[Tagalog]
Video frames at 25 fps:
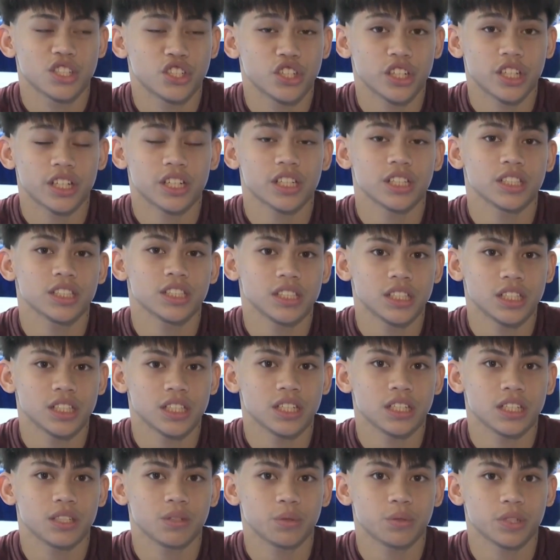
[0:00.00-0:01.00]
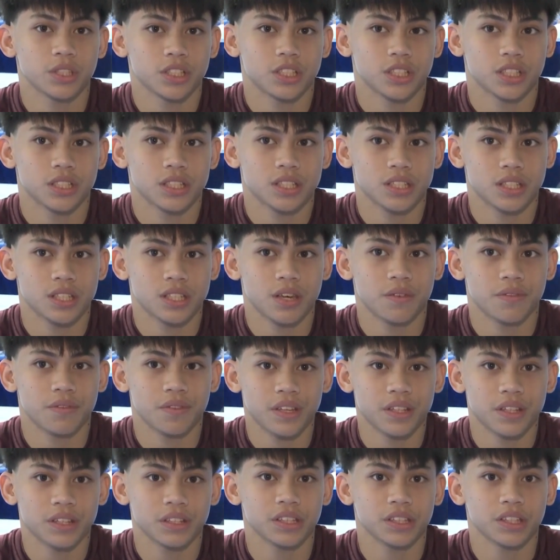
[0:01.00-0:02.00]
GRC which is
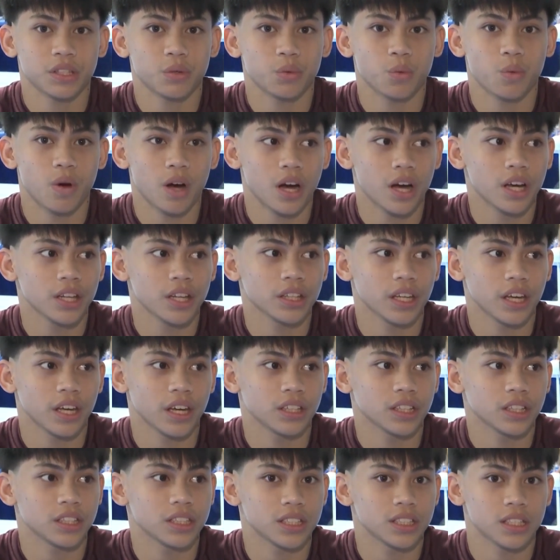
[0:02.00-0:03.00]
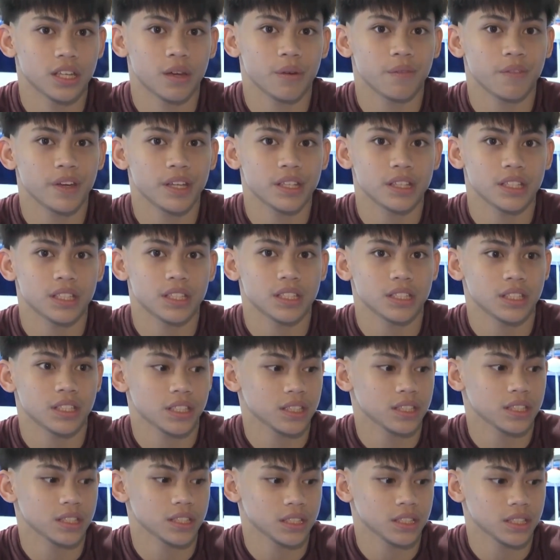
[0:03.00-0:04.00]
71 and 76
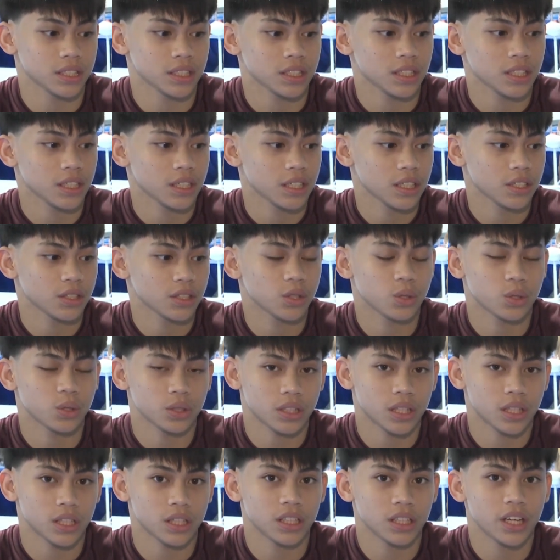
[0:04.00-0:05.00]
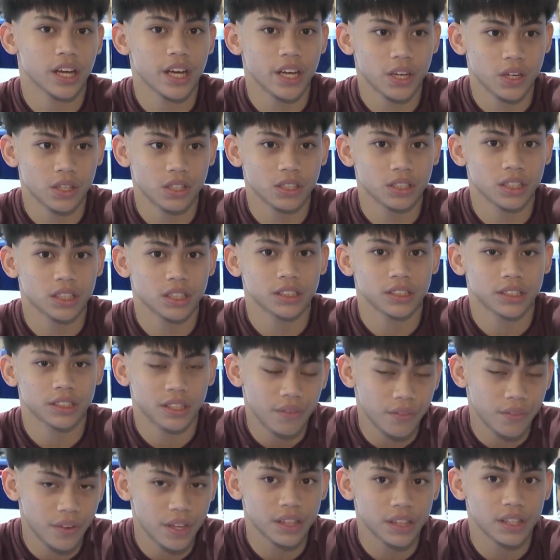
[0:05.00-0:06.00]
total. Ngayon nag
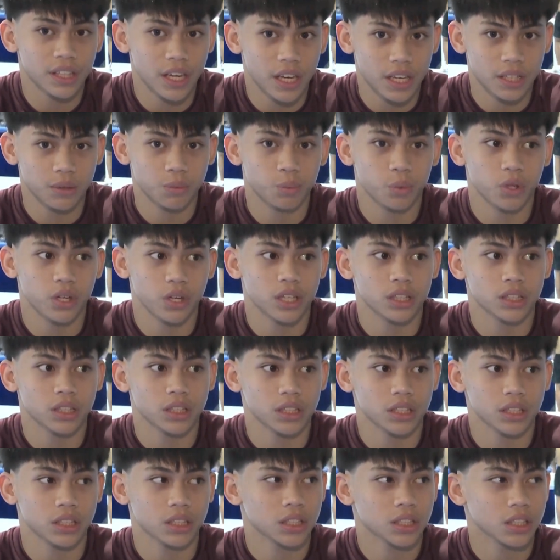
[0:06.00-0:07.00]
78.5